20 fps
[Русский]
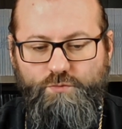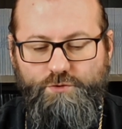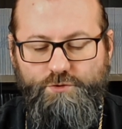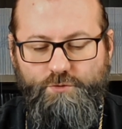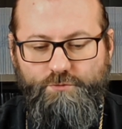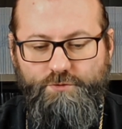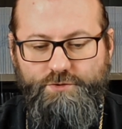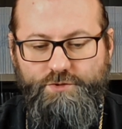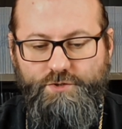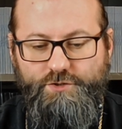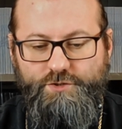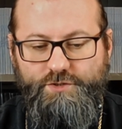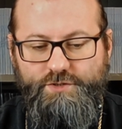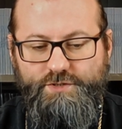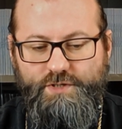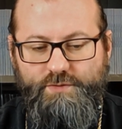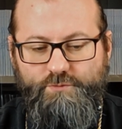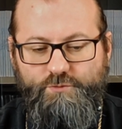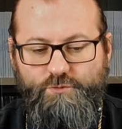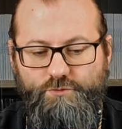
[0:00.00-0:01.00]
потрудитесь же
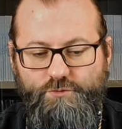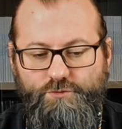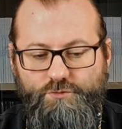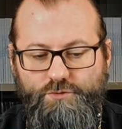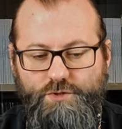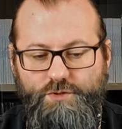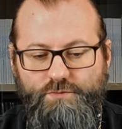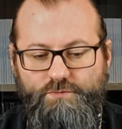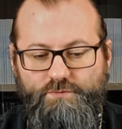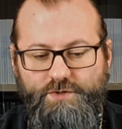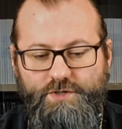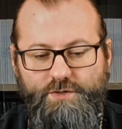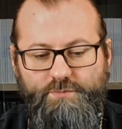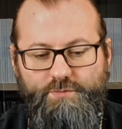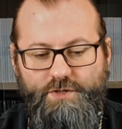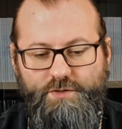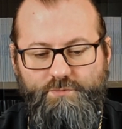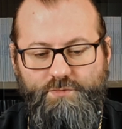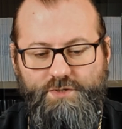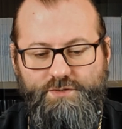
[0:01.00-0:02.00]
со мною и вы,
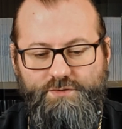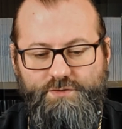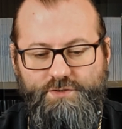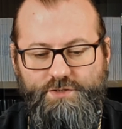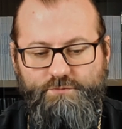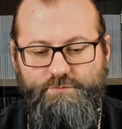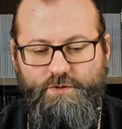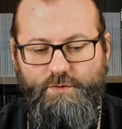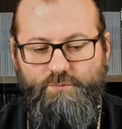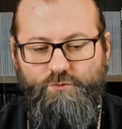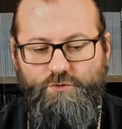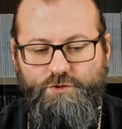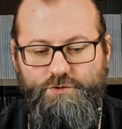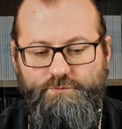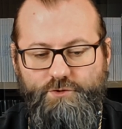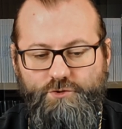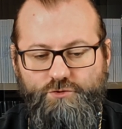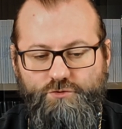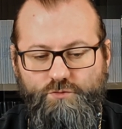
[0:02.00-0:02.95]
примите на себя подвиг,